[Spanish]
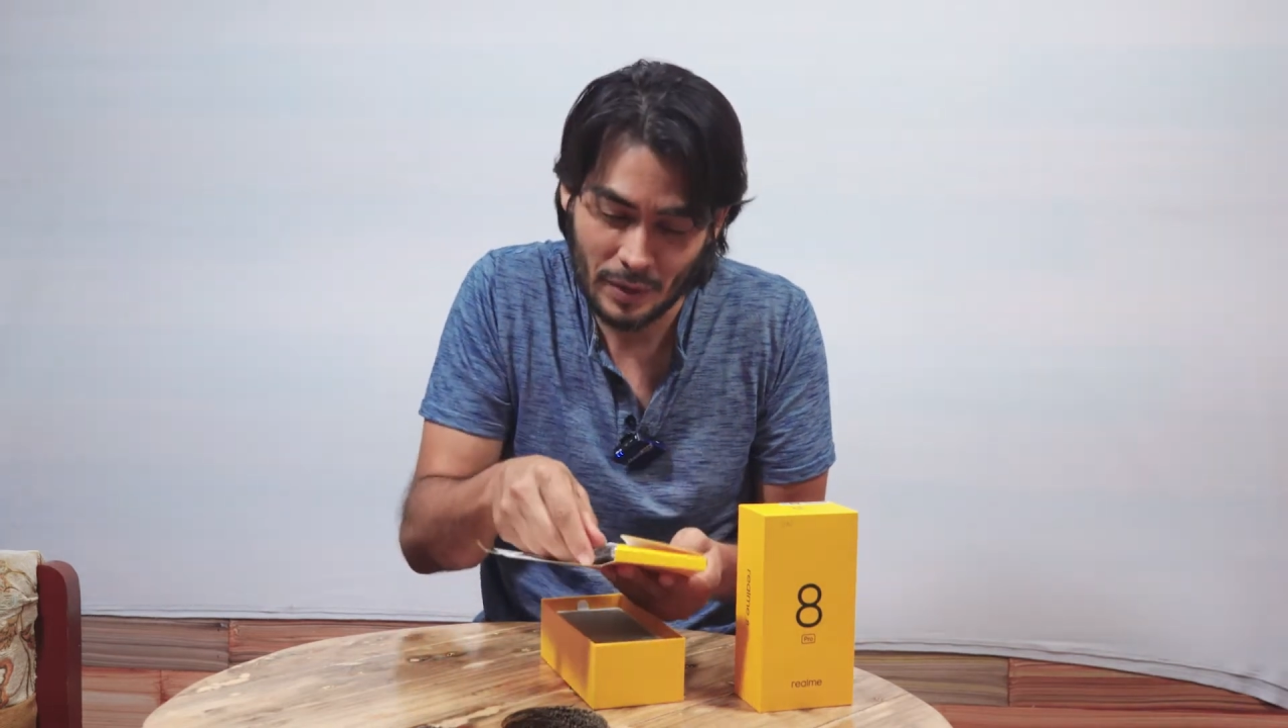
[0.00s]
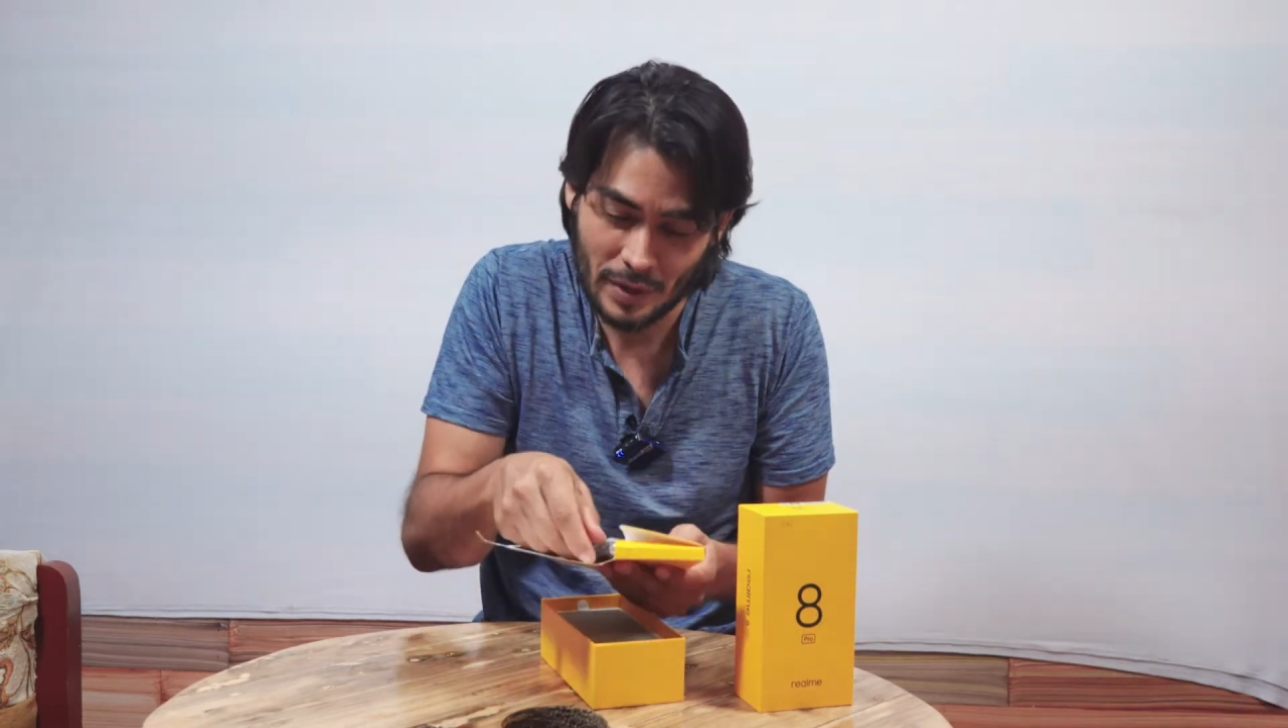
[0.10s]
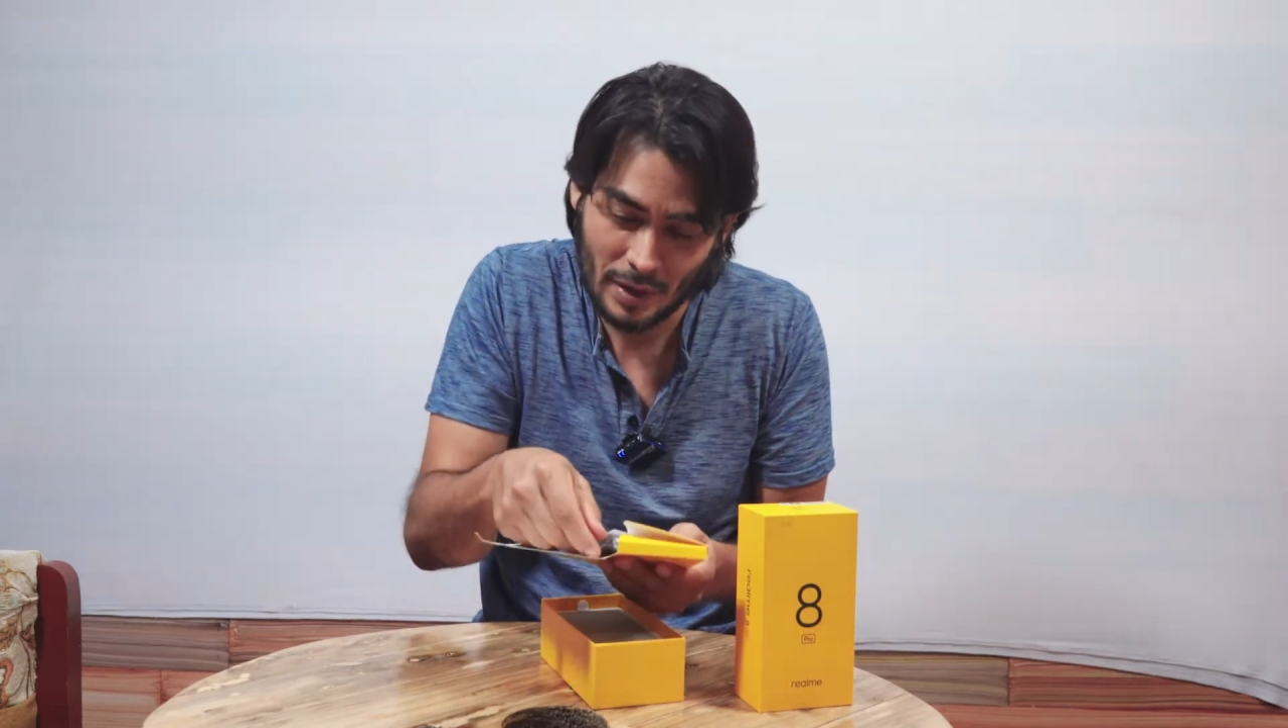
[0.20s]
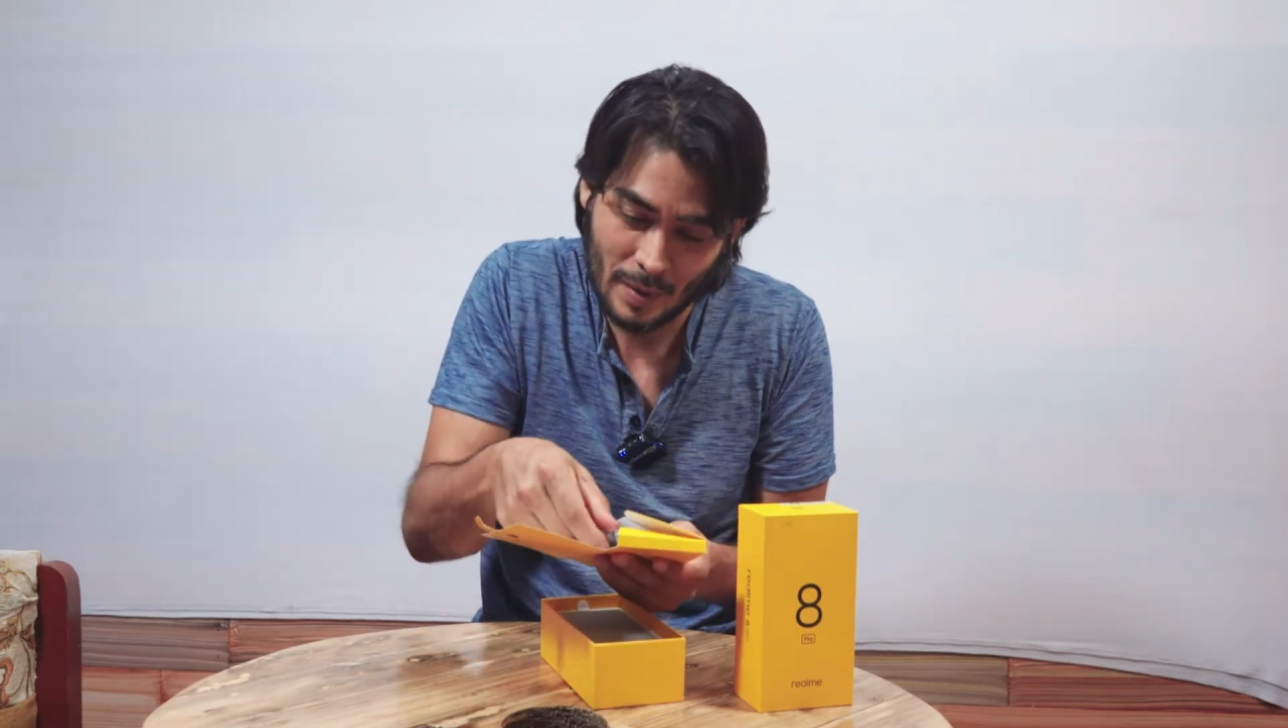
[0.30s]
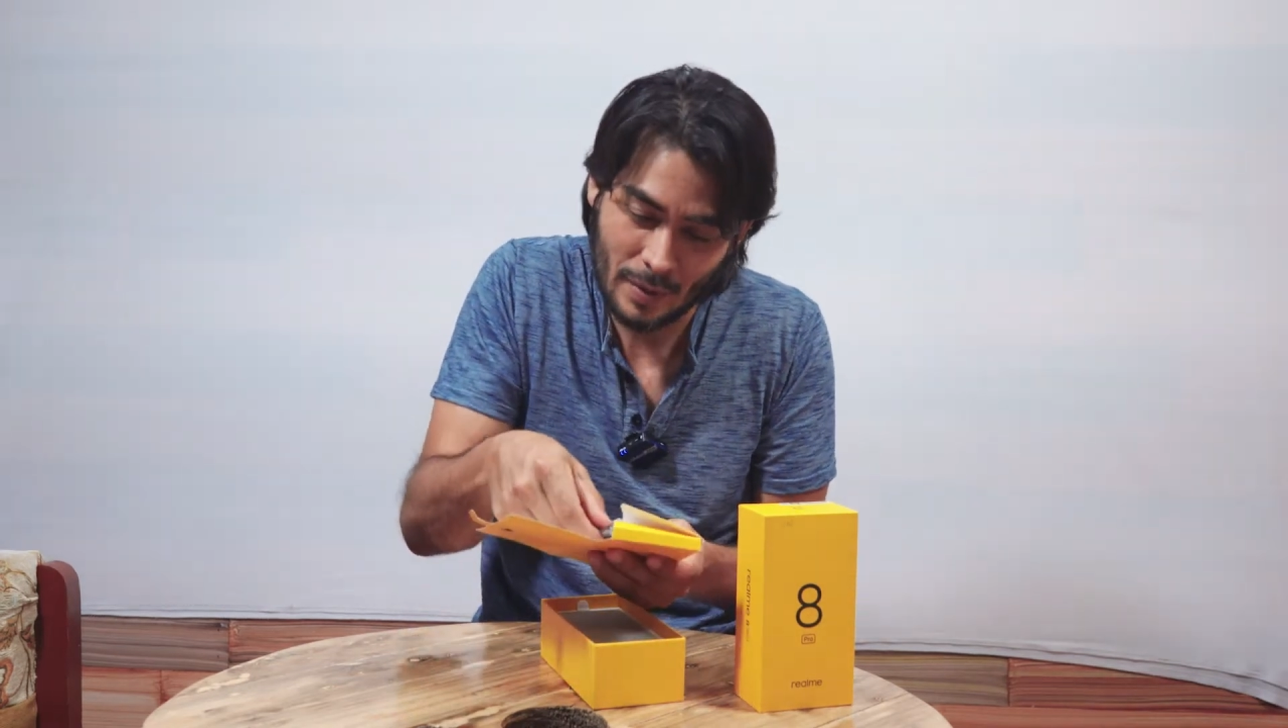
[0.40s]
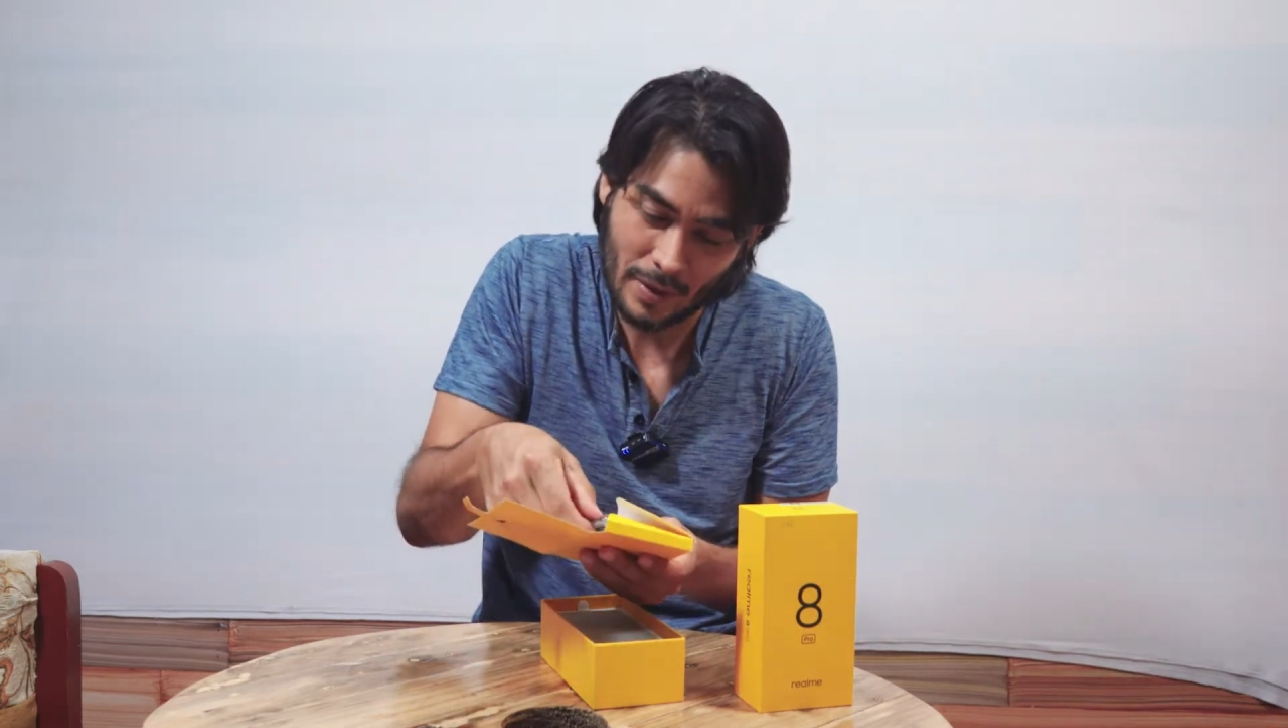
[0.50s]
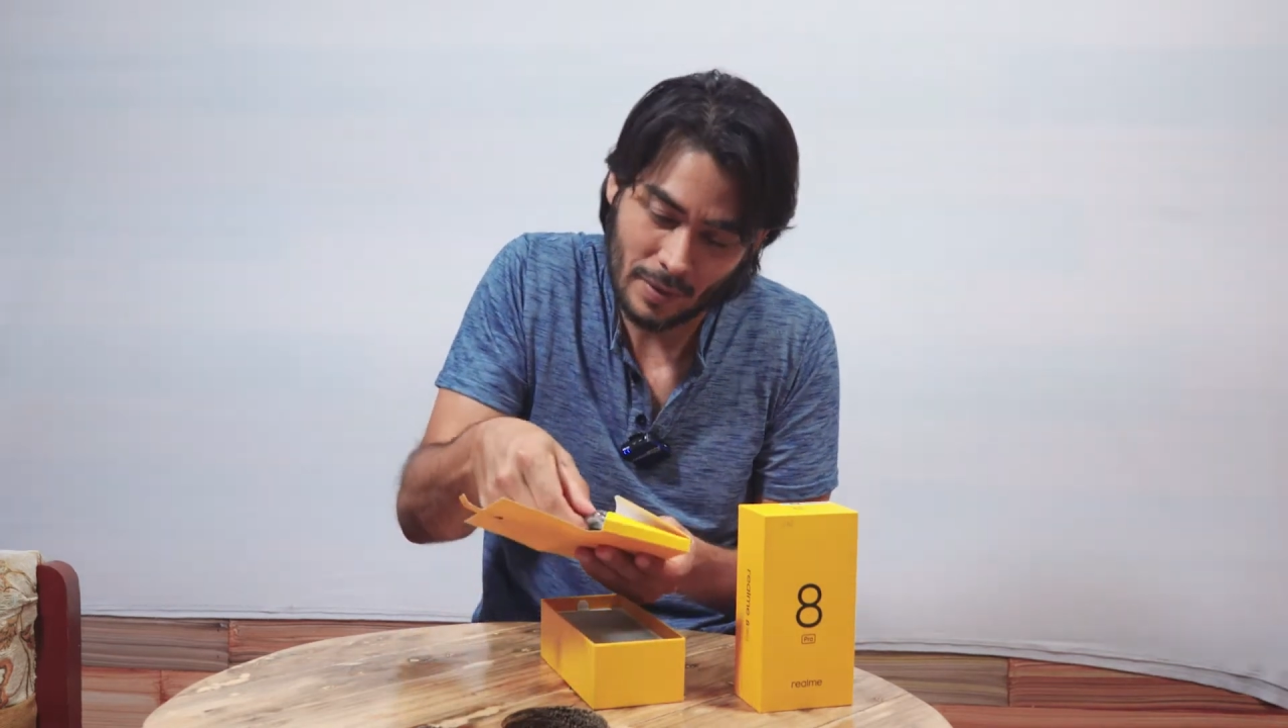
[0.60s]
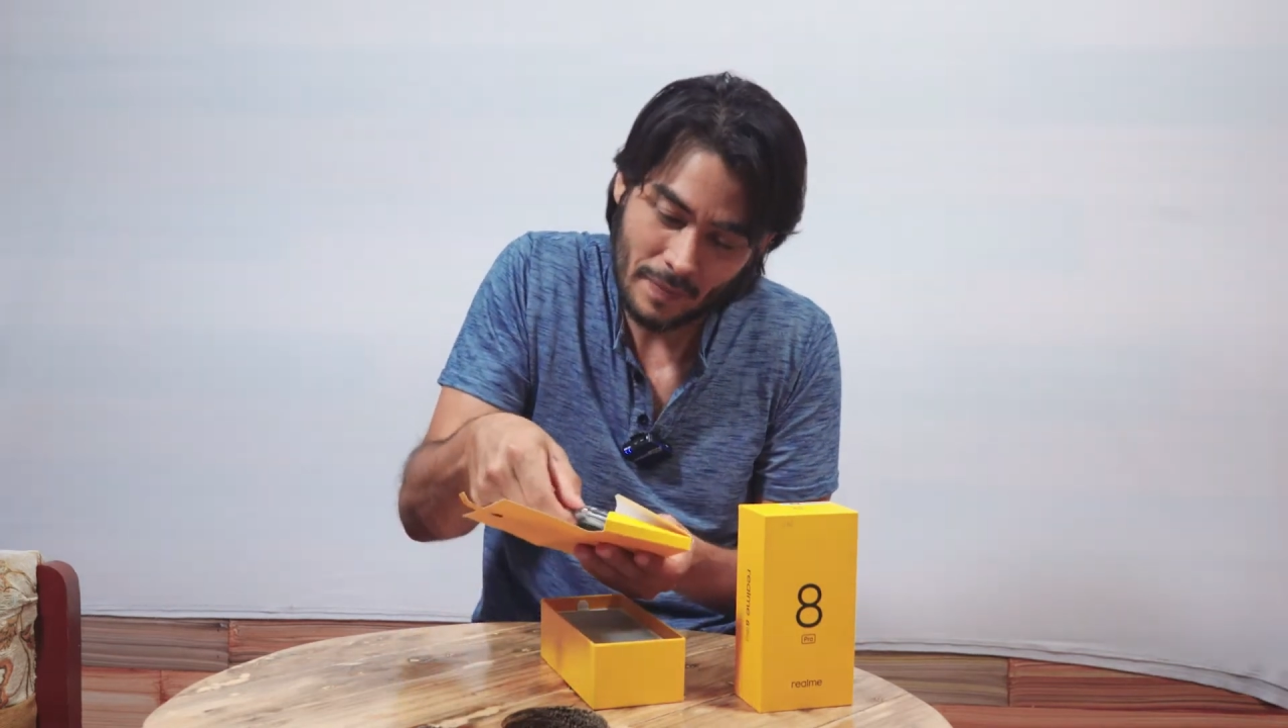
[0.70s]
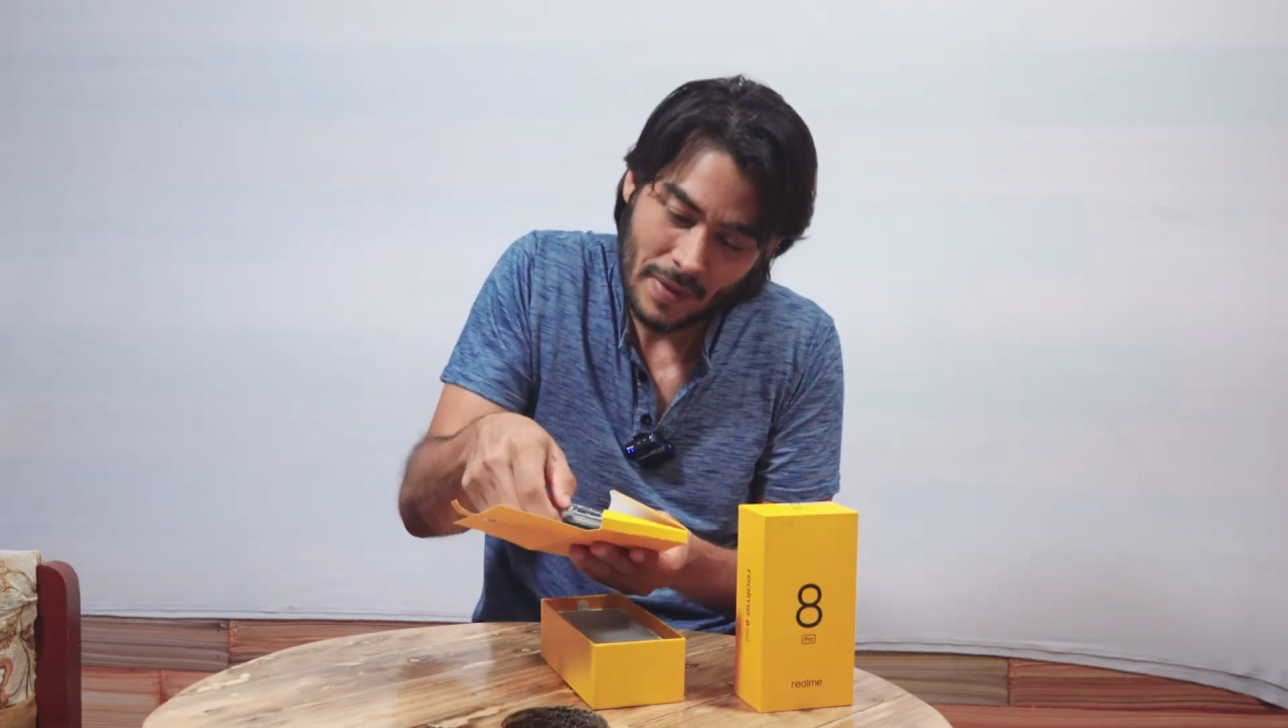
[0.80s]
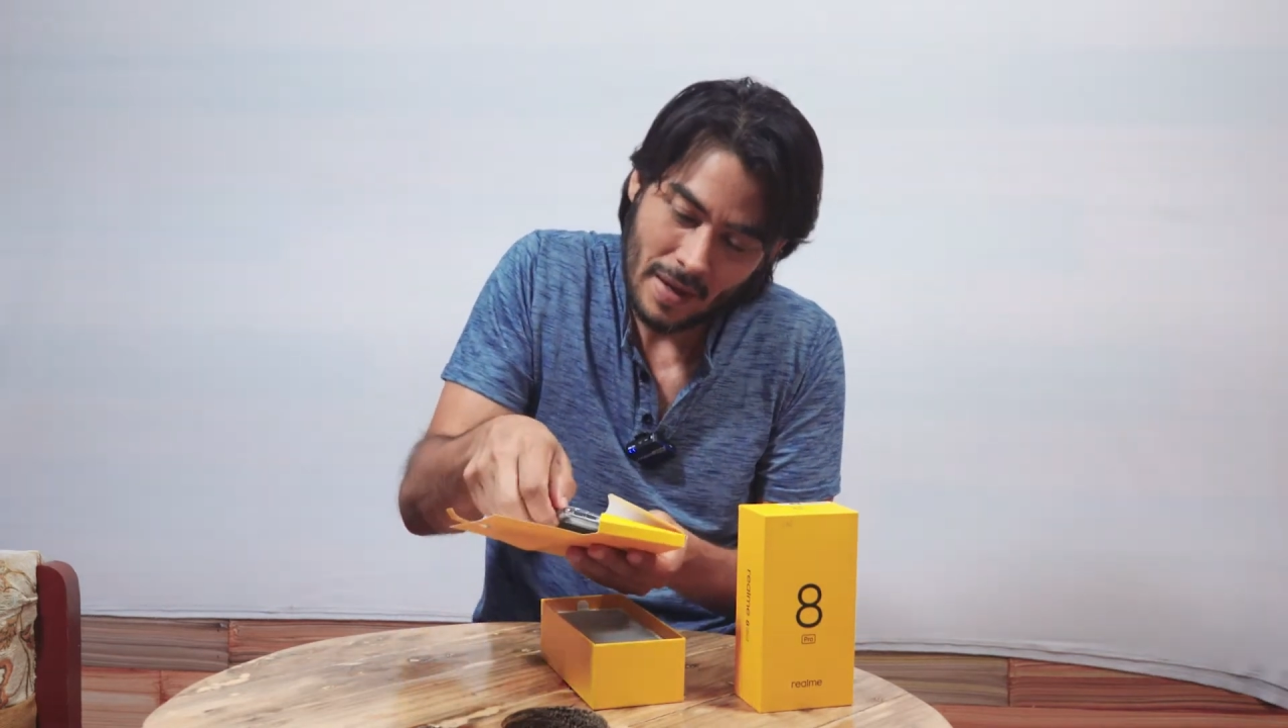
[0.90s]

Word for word: pero ya no me acuerdo.